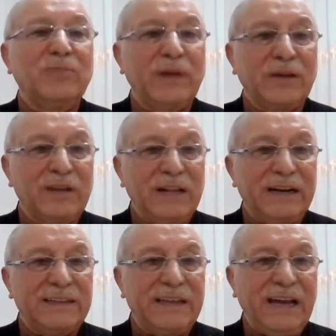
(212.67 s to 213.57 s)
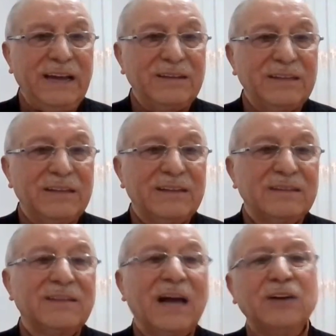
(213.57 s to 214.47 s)
meyvelerde
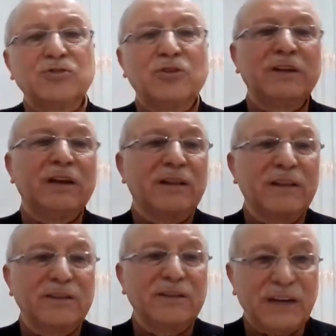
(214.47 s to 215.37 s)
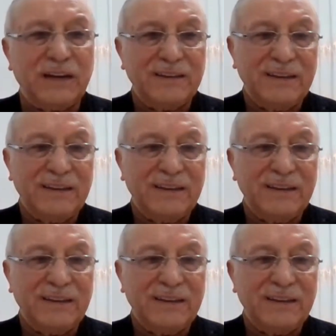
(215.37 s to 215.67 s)
daha sonra yaratılacak